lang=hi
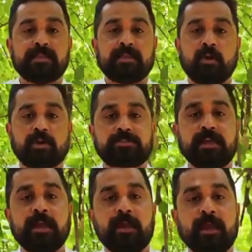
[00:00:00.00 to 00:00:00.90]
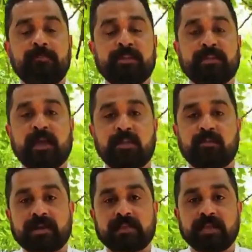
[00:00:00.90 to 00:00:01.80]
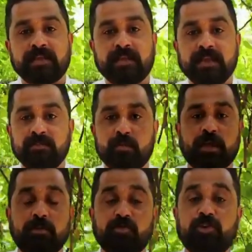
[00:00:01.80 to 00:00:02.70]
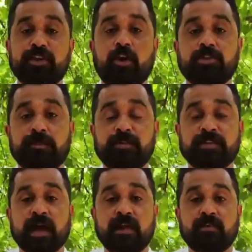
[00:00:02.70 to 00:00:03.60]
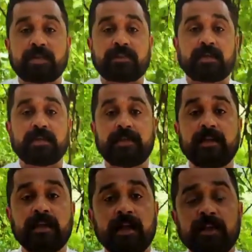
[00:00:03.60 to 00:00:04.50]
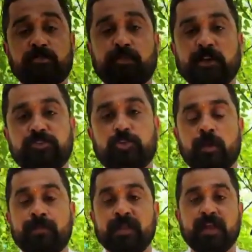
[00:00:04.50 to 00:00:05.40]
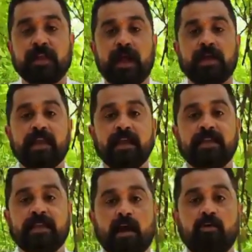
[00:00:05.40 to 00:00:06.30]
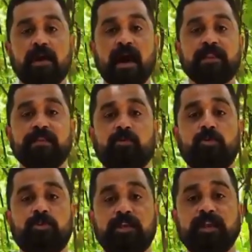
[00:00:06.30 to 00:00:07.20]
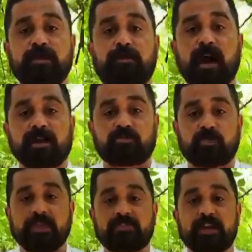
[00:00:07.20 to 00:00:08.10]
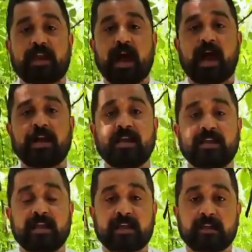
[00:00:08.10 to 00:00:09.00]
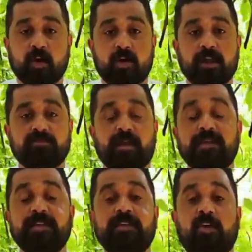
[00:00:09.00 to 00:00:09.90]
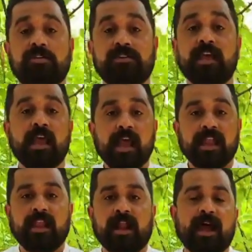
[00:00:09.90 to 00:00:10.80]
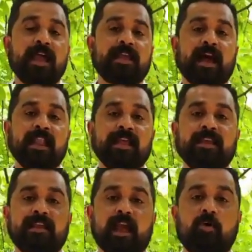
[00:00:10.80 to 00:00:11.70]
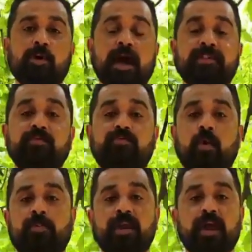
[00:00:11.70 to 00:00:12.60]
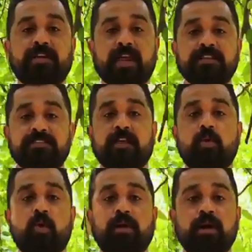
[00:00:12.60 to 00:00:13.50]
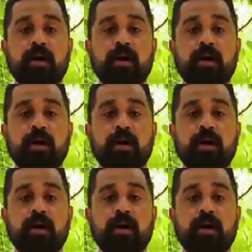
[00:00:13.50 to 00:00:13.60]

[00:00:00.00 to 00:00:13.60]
की ओर से एक पत्रकार वार्ता की गई मुख्यमंत्री की ओर से पत्रकार वार्ता करके स्पष्ट तौर पर यह कहा गया कि राहुल गांधी को तीन बार जो है चेहरा आगे कर कर कांग्रेस पार्टी की ओर से लड़ाया गया लेकिन राहुल गांधी वो प्रोडक्ट हैं जिसे लोग